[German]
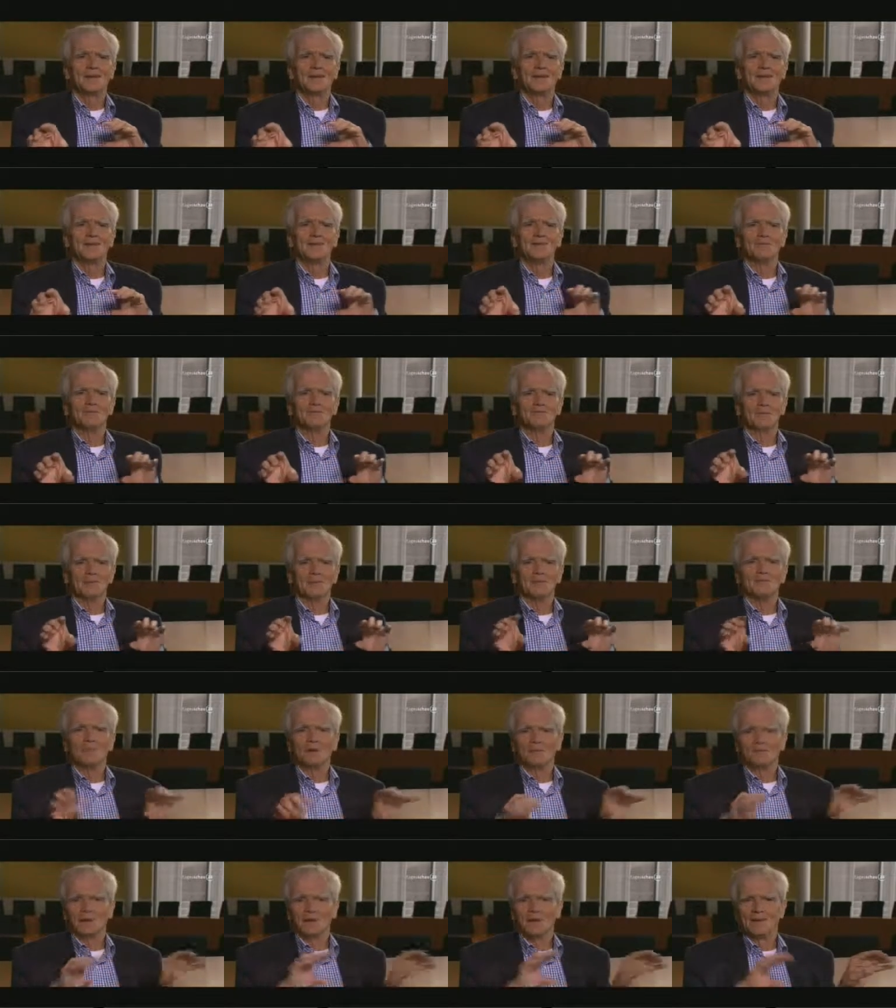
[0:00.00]
äh,
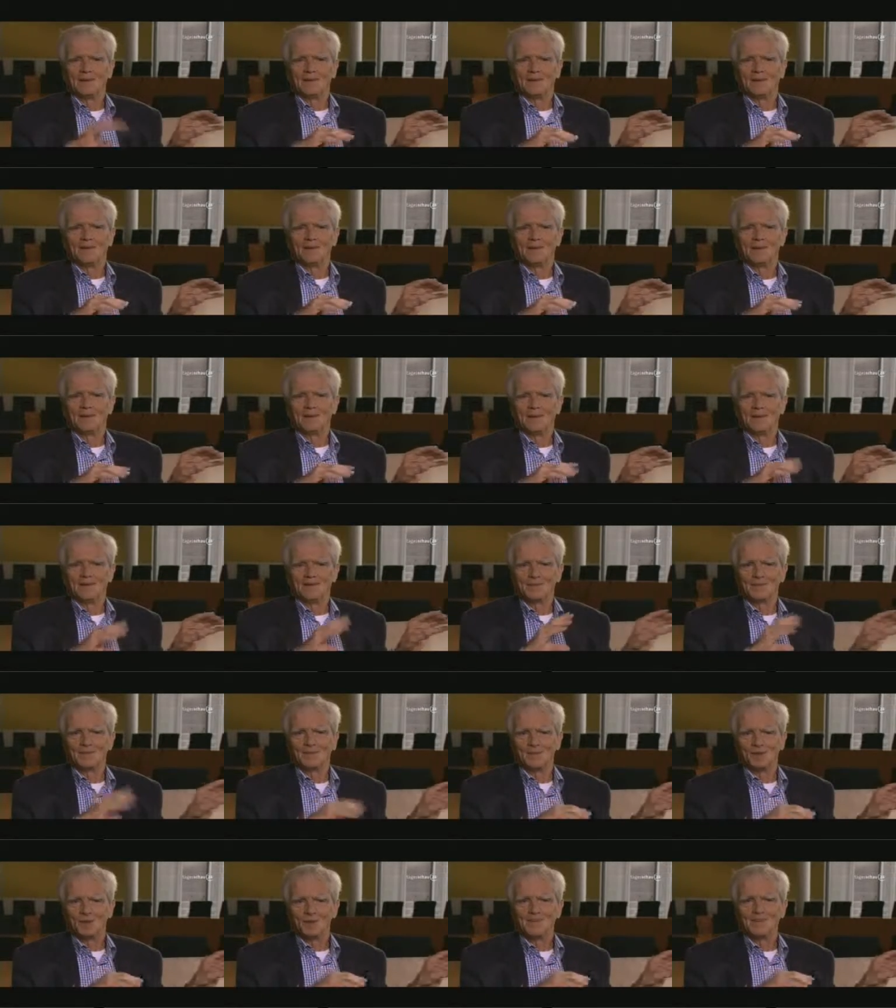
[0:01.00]
wie wenn man als
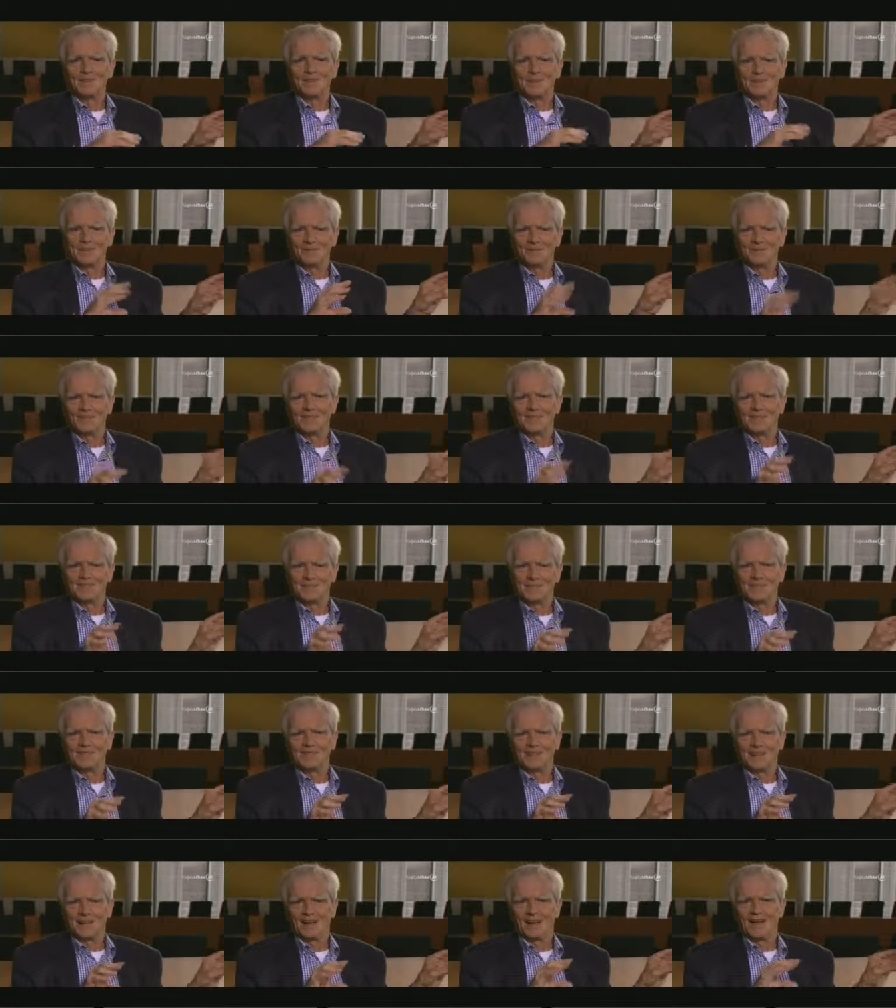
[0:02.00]
Politiker in
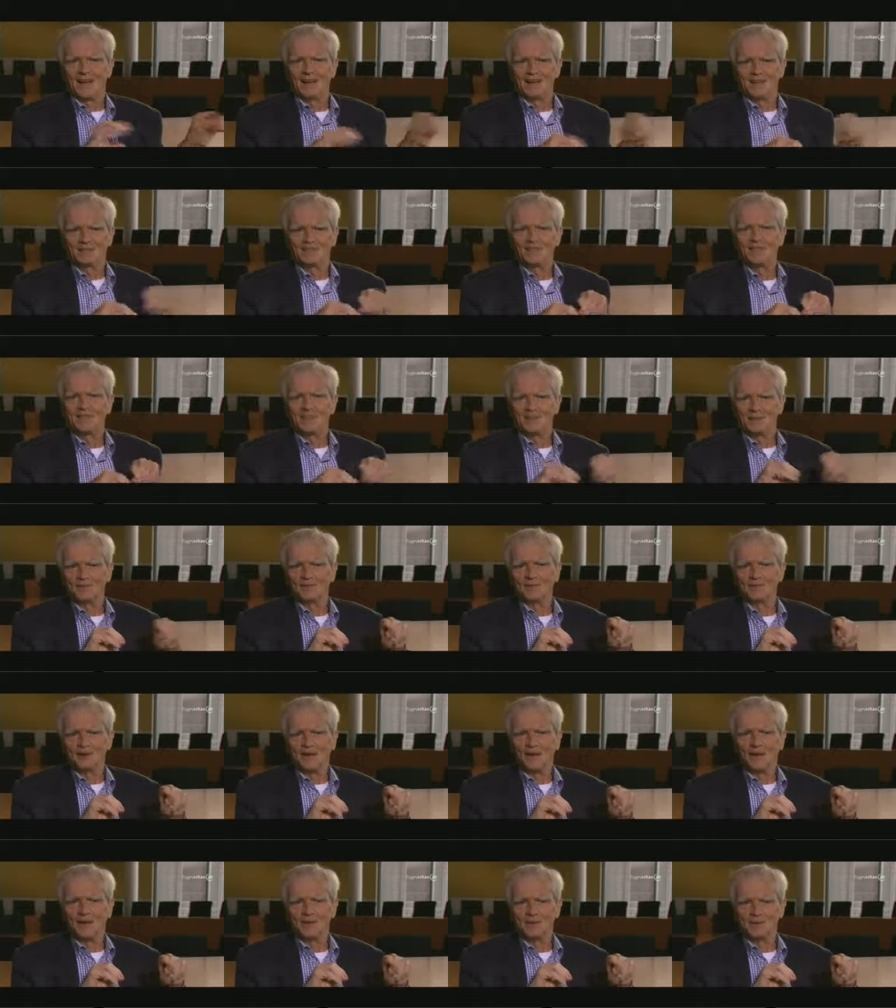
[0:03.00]
zentralen, in wichtigen
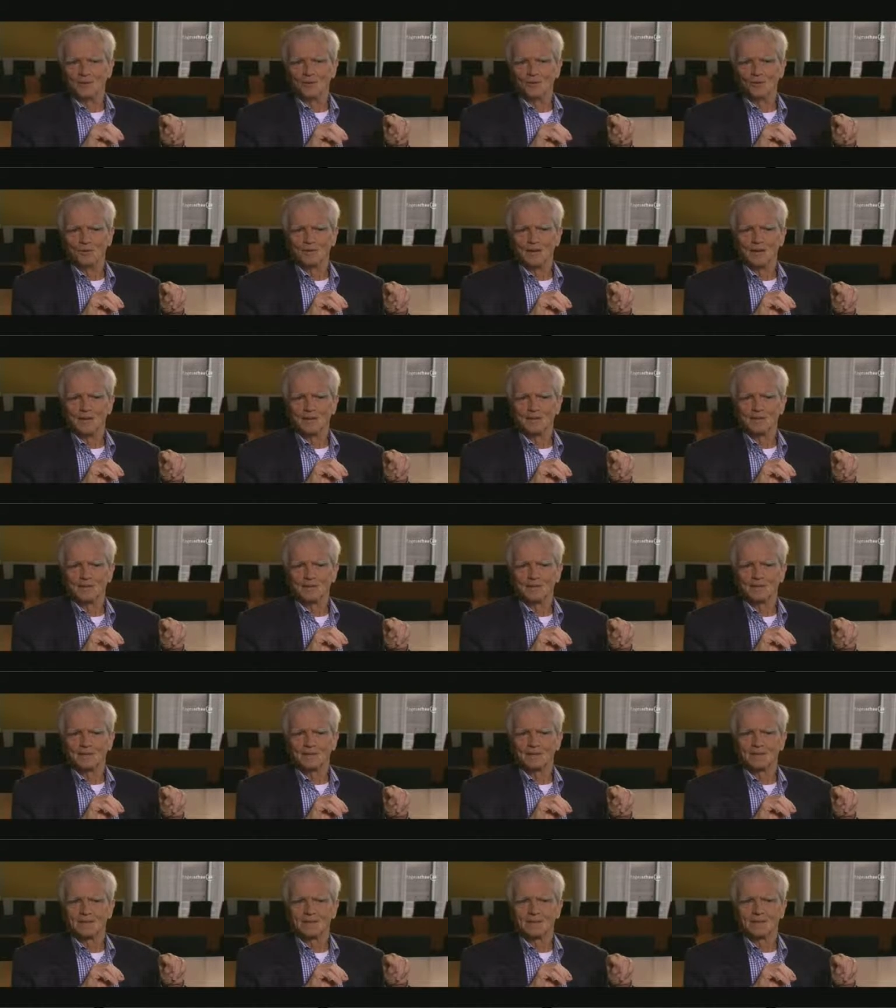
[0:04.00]
Fragen die Unwahrheit
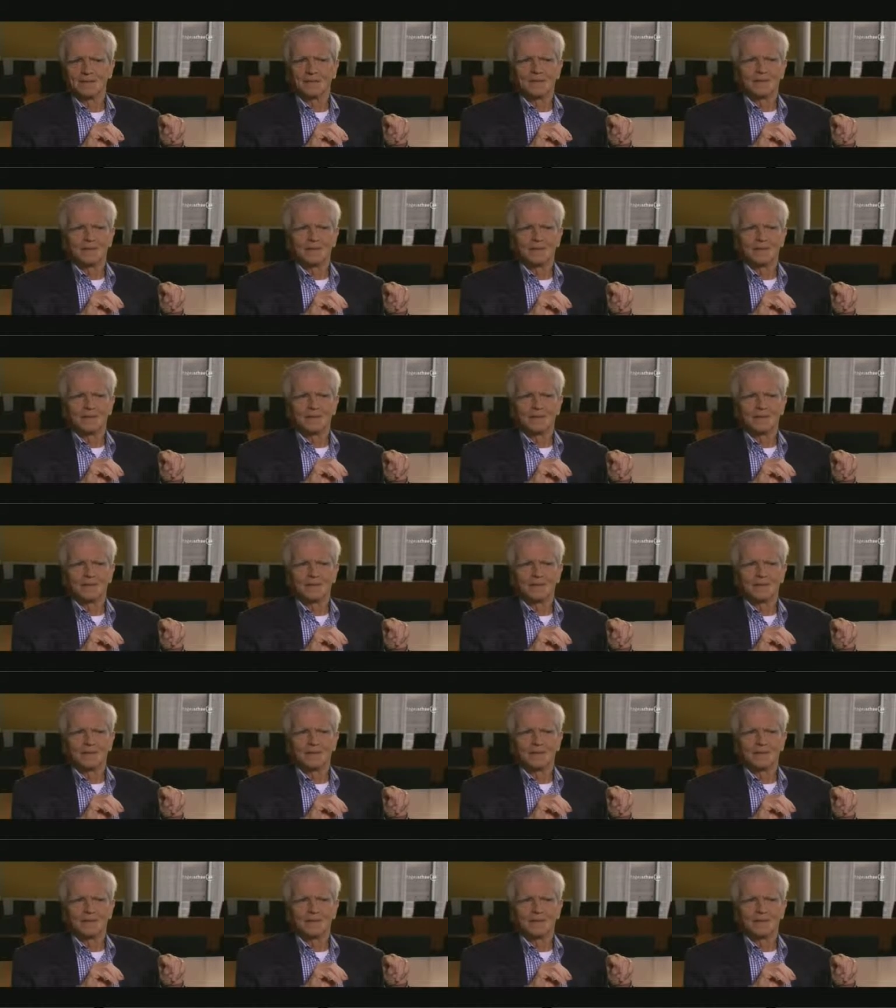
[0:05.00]
sagt.